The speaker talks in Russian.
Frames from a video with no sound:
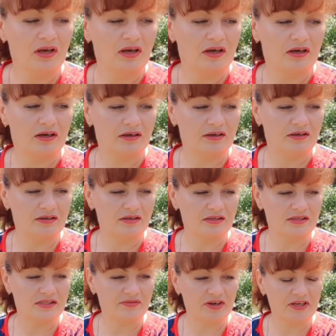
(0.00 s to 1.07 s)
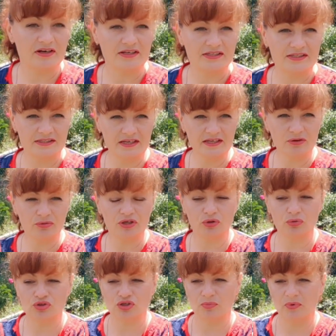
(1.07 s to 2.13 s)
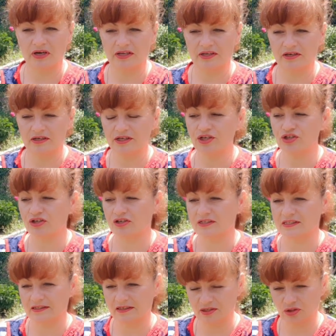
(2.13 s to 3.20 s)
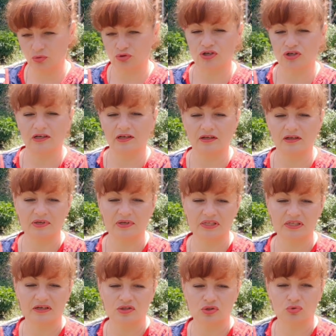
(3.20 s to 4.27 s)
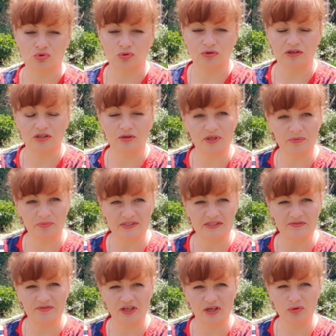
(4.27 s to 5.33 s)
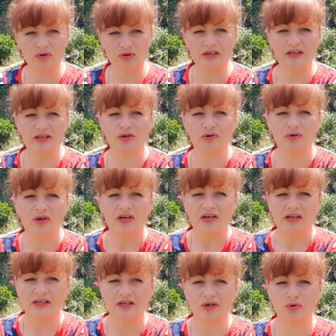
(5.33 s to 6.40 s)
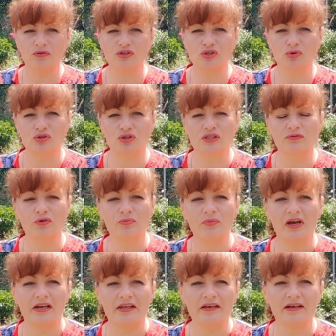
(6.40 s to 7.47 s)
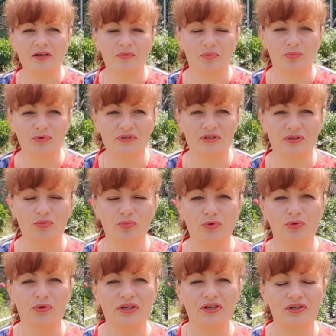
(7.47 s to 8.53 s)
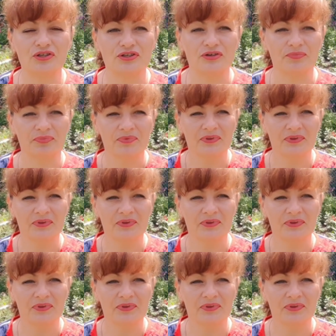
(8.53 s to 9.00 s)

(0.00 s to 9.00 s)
э, свои растения. У нее тоже маленькая лейка. Кстати, тоже она дала подсказку, что надо приобрести вторую лейку. лейку и все же с двумя лейками будет, думаю, легче